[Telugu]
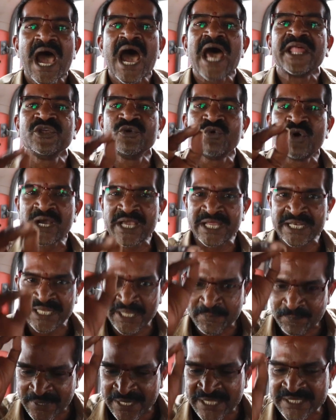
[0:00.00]
అది ఒకటి
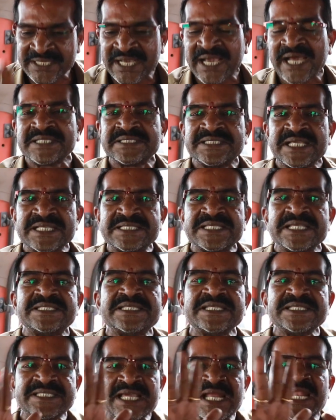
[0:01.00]
ఎప్పుడైతే కట్
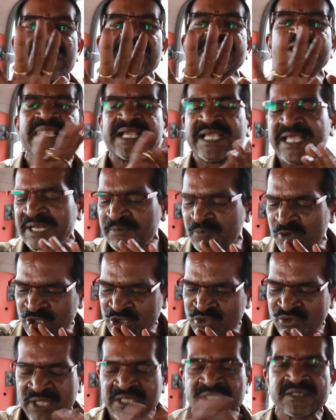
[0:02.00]
చేసేసి జనాల దగ్గర
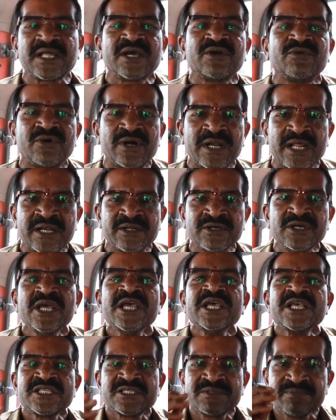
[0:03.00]
మొత్తం అంతా కూడాను
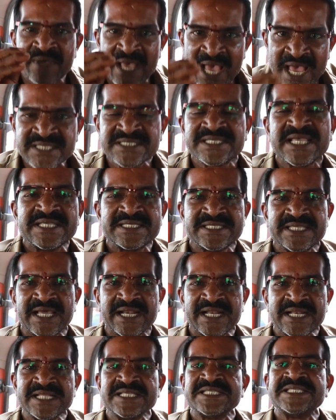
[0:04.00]
స్మాష్
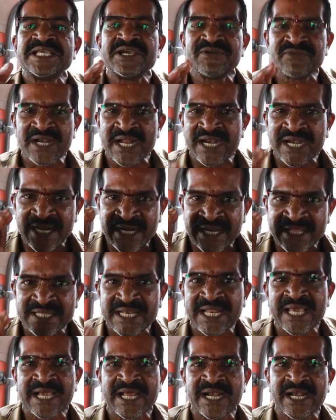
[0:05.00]
చేశారండి జీవనాడు అనేది
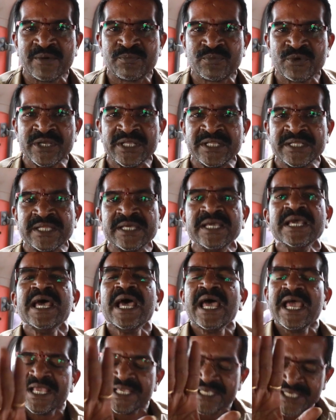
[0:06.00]
లేకుండా పోయింది
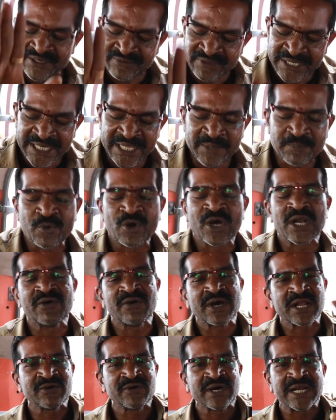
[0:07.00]
ఏమండి
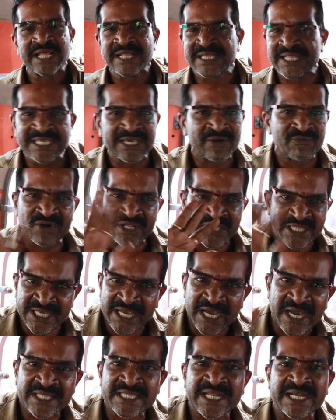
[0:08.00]
పోలవరం అనేది ఎవరిది
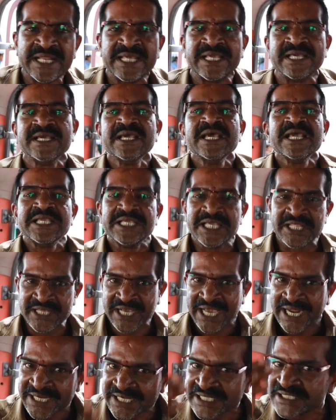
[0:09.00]
కాదండి ఏదో
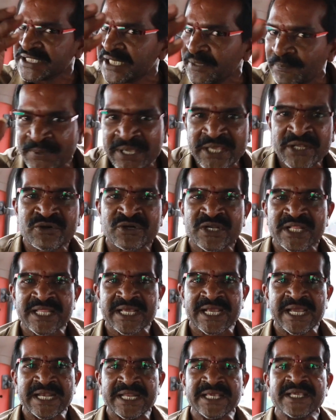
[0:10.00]
కట్టించిన పేరు
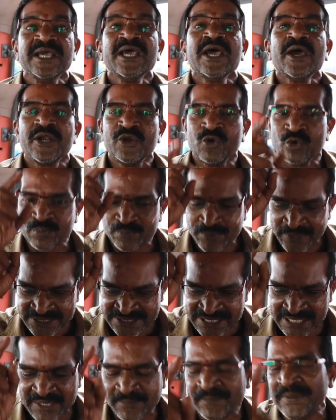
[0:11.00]
ఉంటుంది కానీ నువ్వు
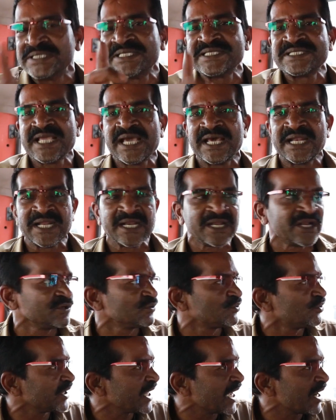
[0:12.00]
ప్రజలకు మంచి చేయాలని
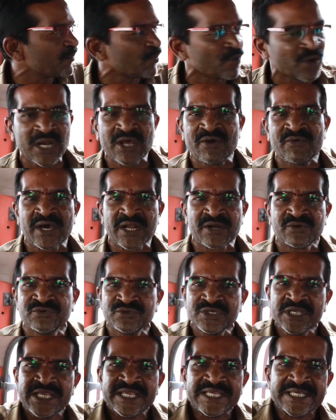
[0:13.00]
అనుకుంటే ఆ పోలవరం
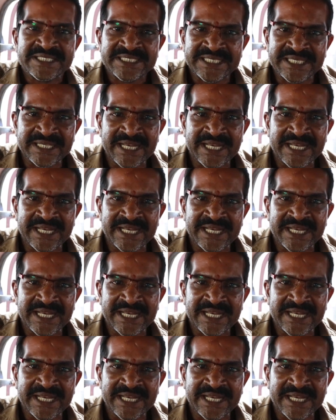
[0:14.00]
ఈ